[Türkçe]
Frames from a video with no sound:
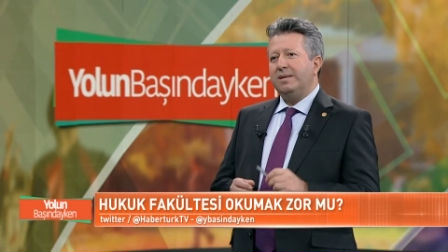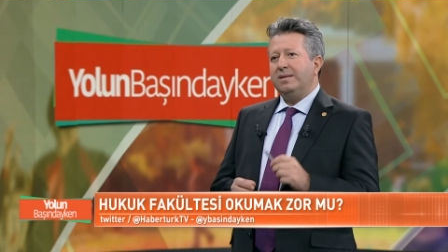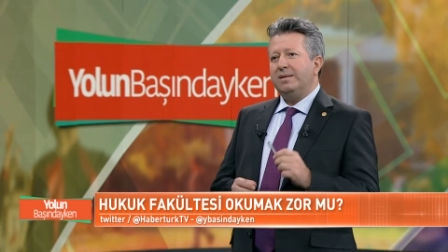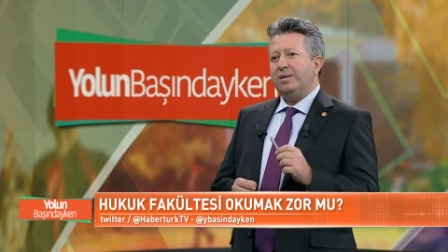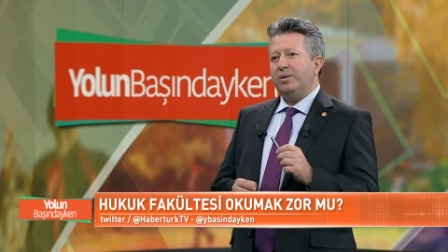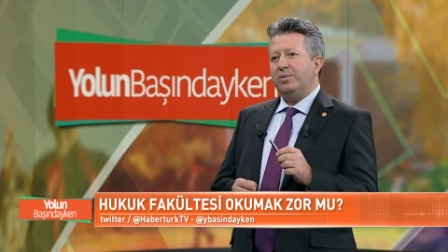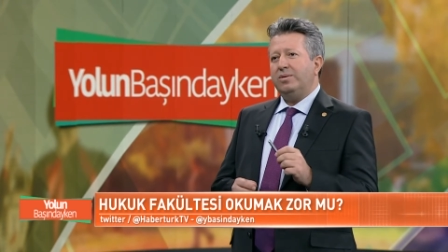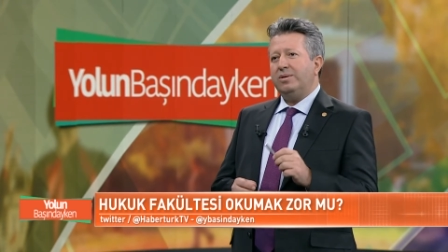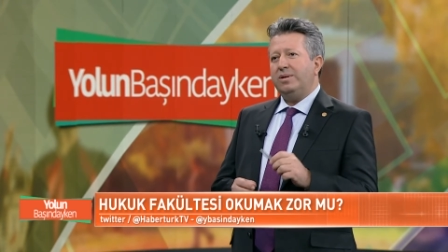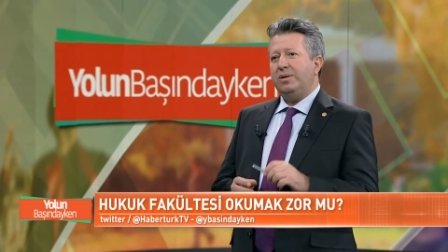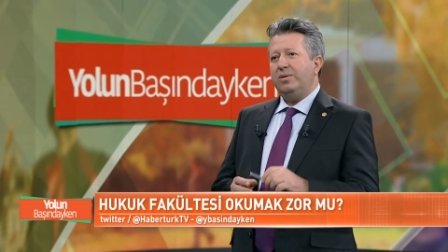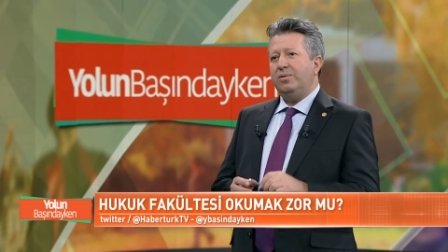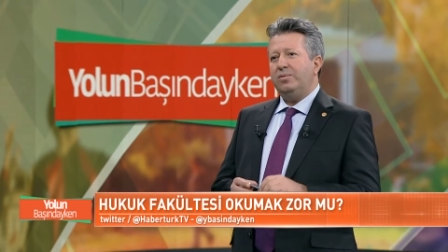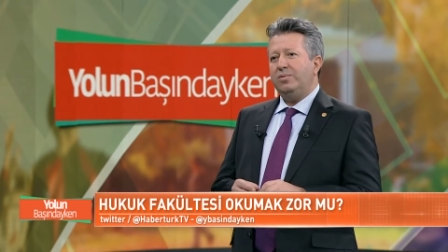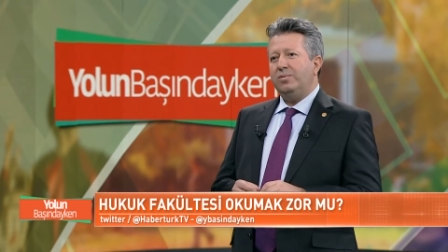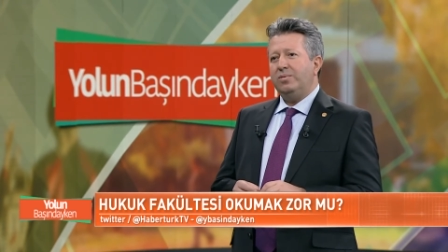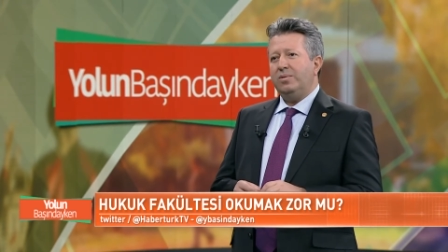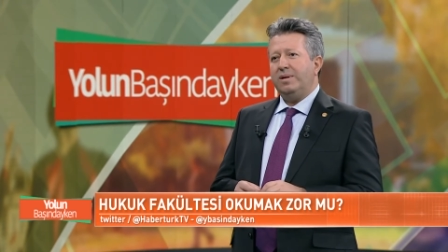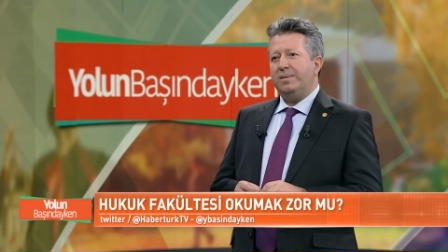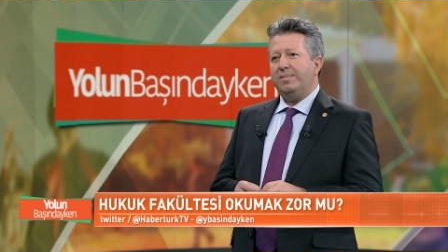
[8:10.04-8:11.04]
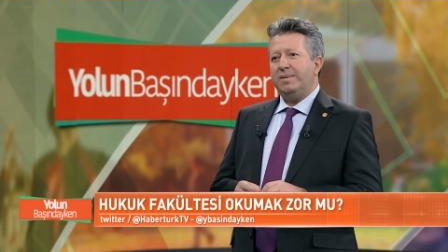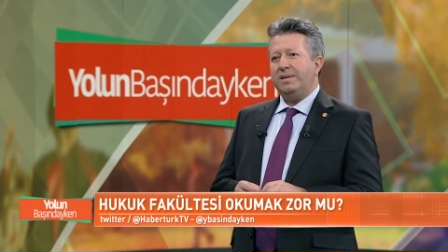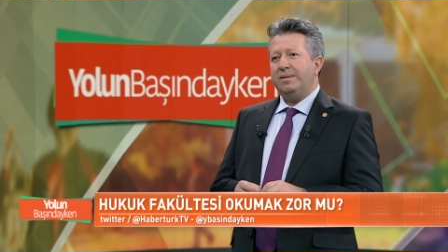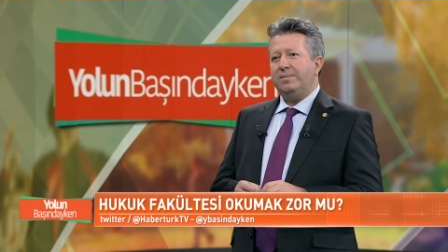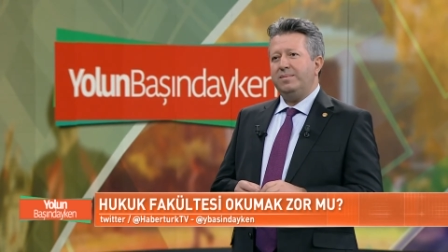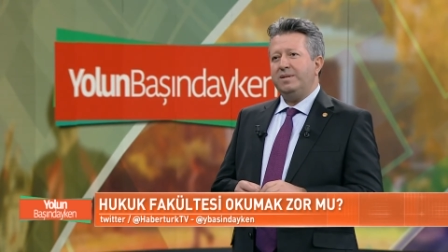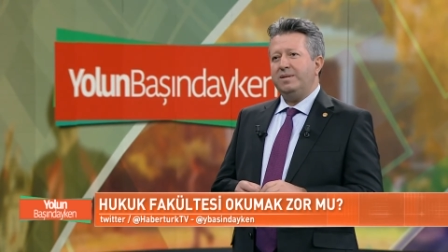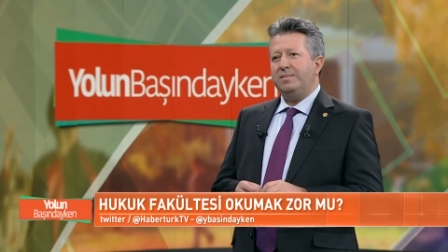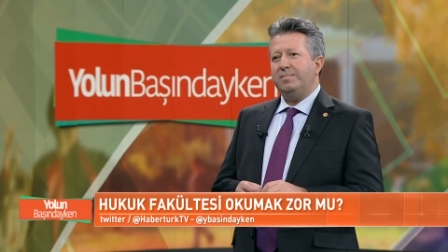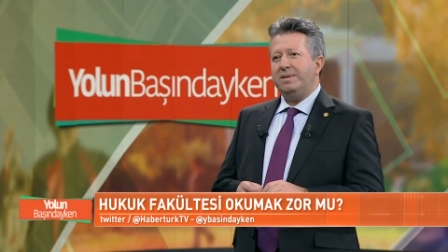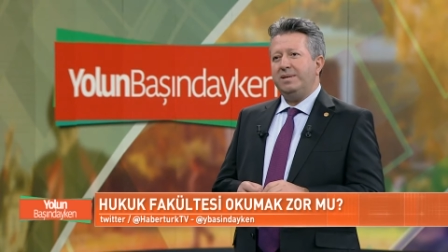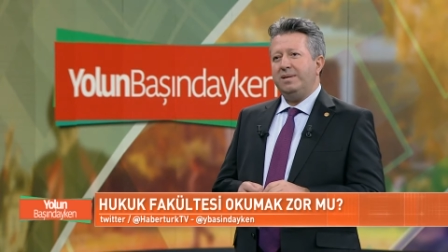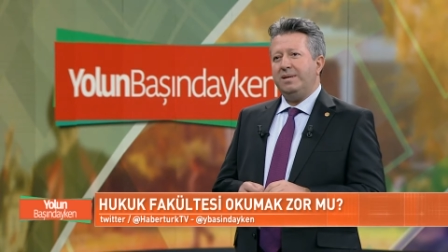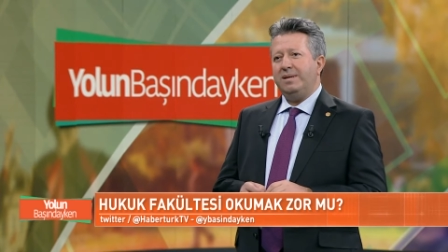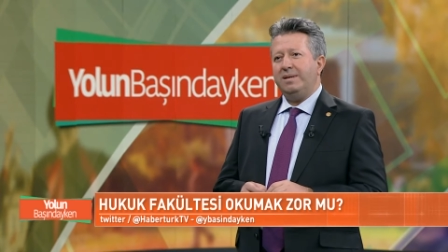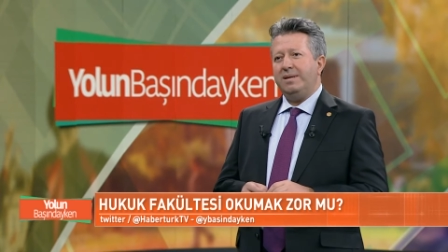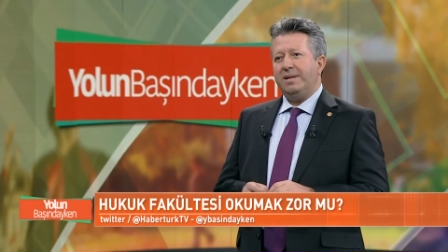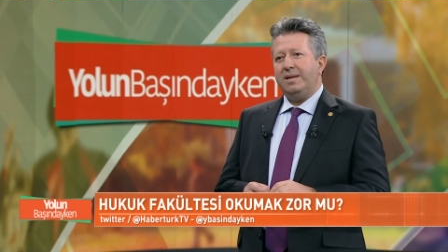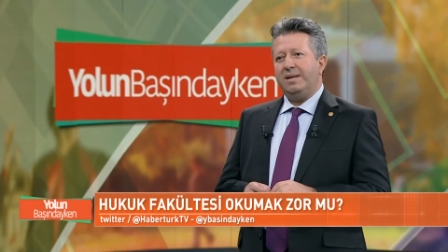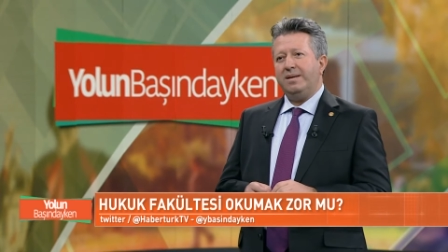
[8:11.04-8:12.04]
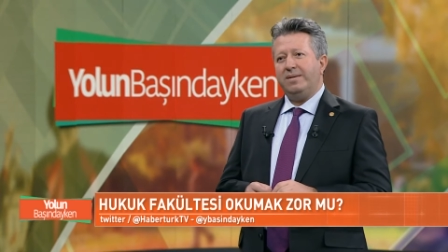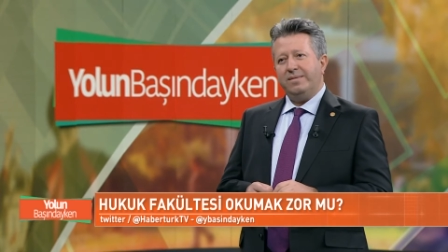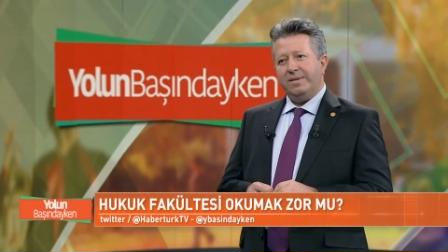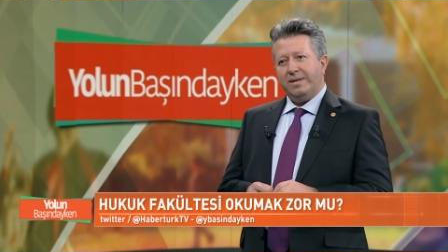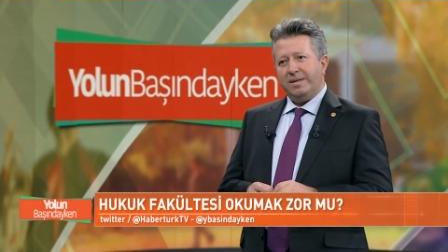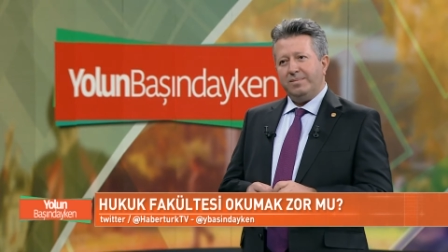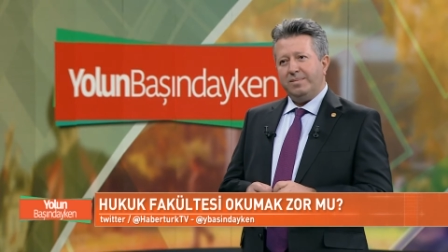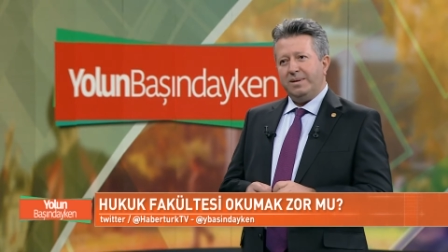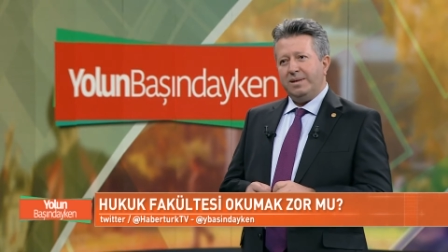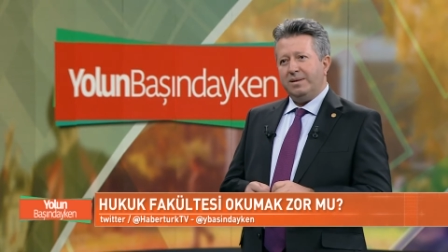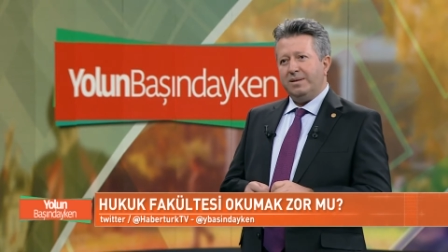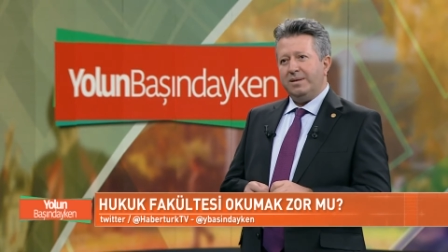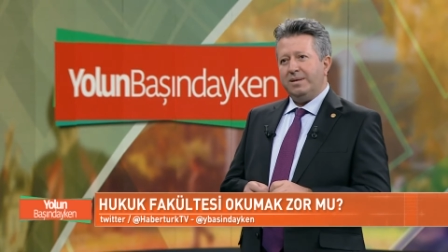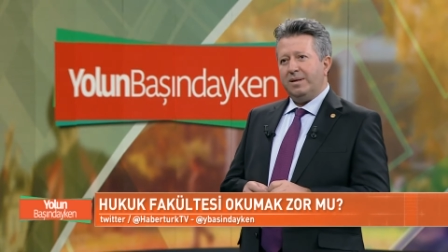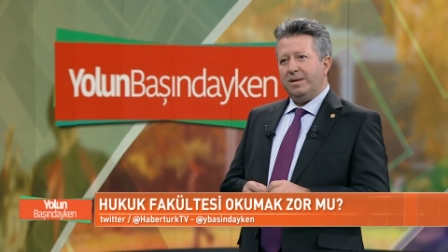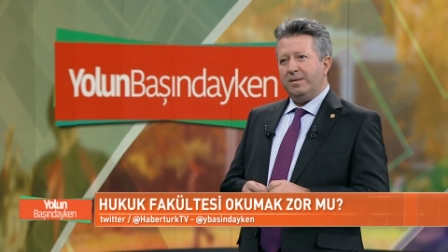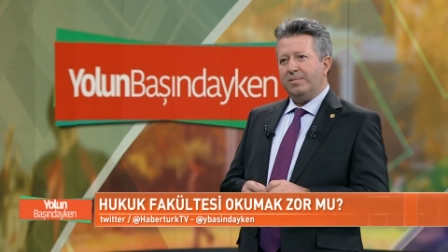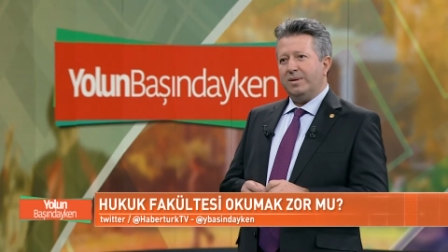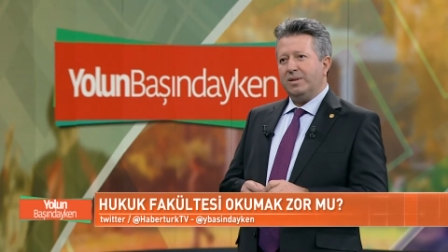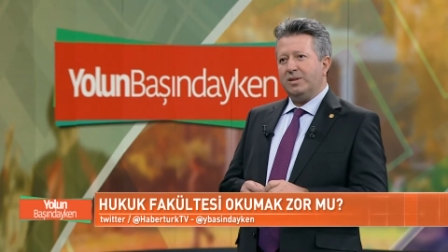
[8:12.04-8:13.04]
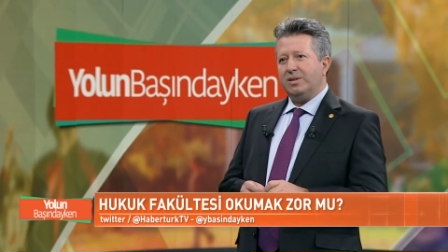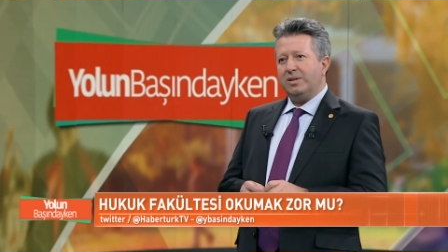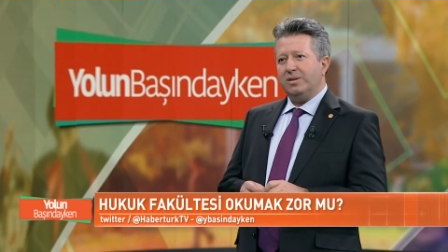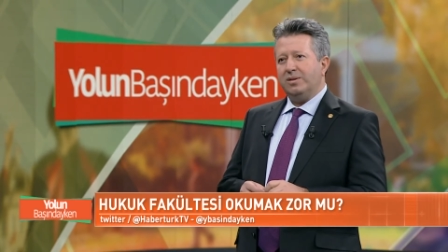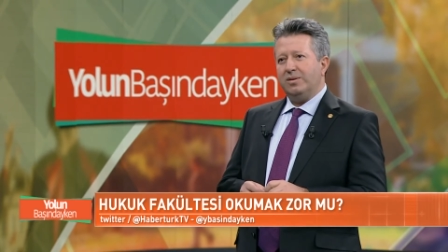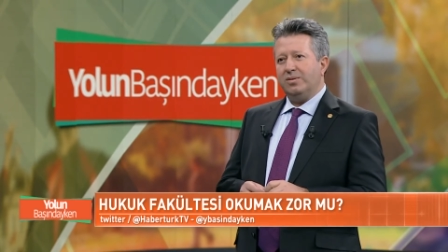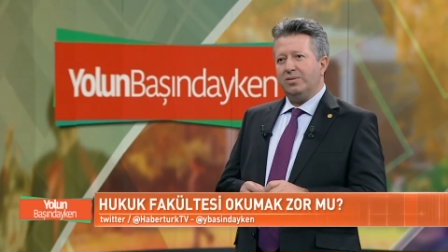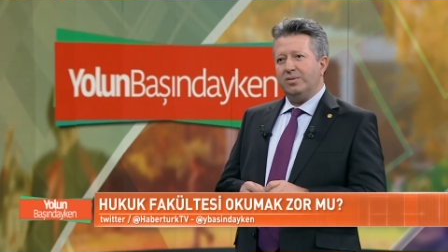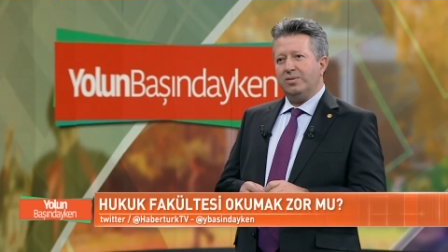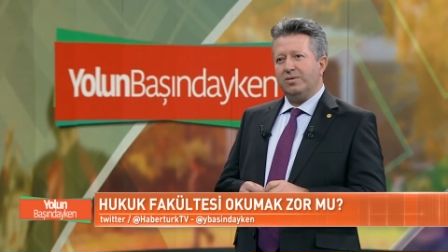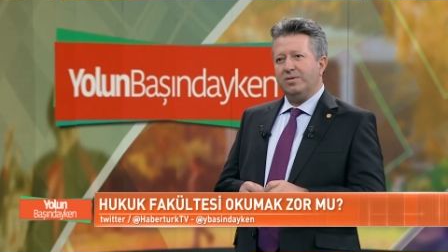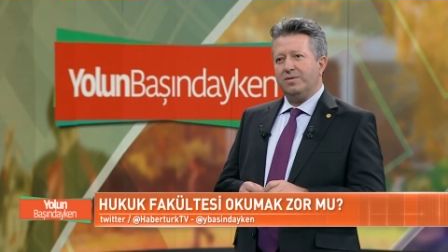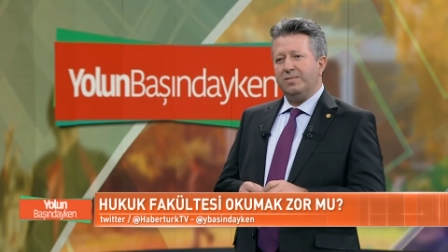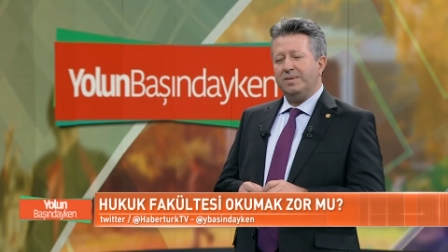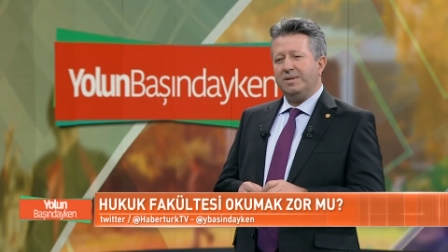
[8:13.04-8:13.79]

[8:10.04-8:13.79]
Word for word: teoriyle uygulamayı biz birlikte vermeyi amaç ediniyoruz.